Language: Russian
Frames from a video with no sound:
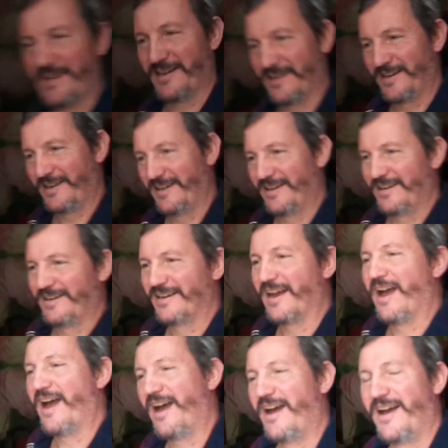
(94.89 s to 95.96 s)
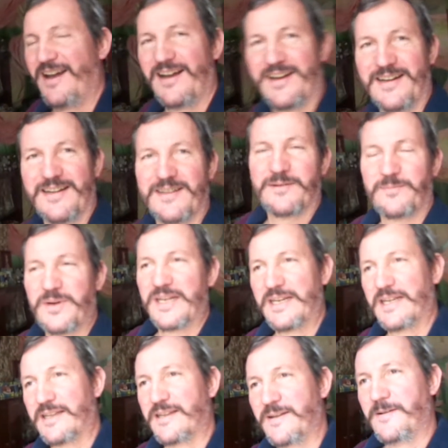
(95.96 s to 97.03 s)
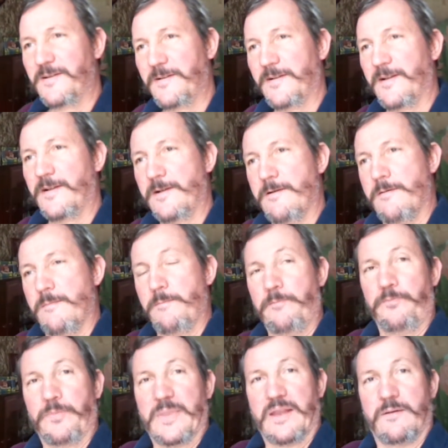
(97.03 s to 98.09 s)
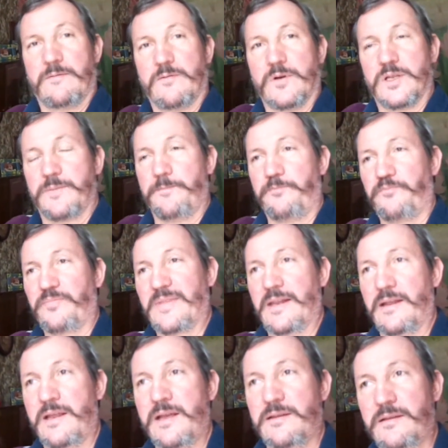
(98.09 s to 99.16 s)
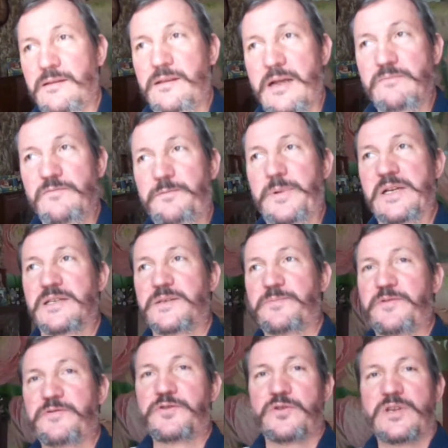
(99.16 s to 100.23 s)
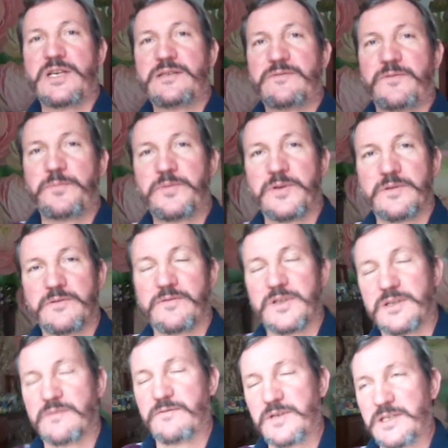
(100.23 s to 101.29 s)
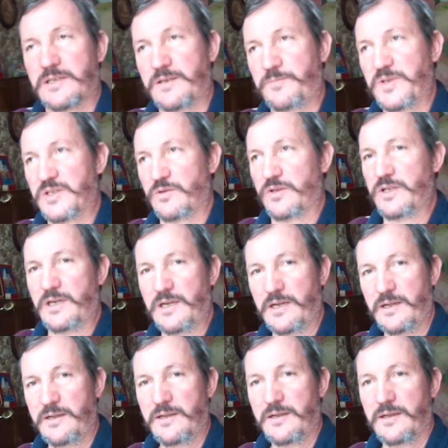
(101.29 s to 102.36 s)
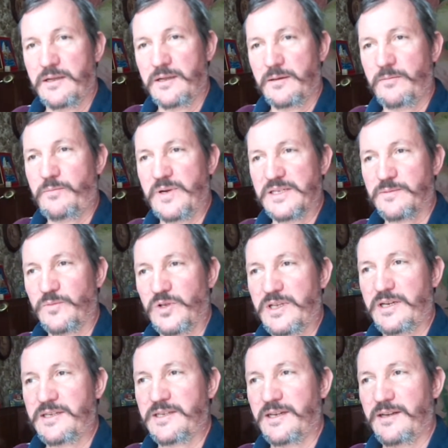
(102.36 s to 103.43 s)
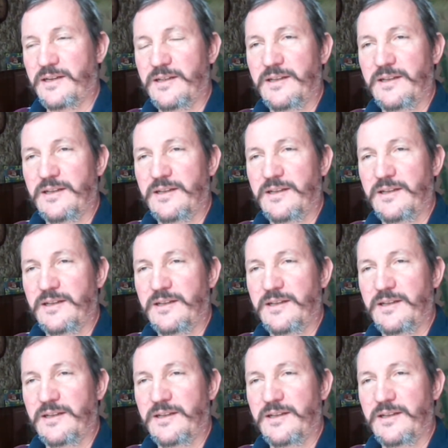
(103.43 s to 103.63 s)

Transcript: Привет. Ага. Привет. Вот. Ну, я, там, в принципе, все есть в, в, в этих эпизодах. Посмотрите.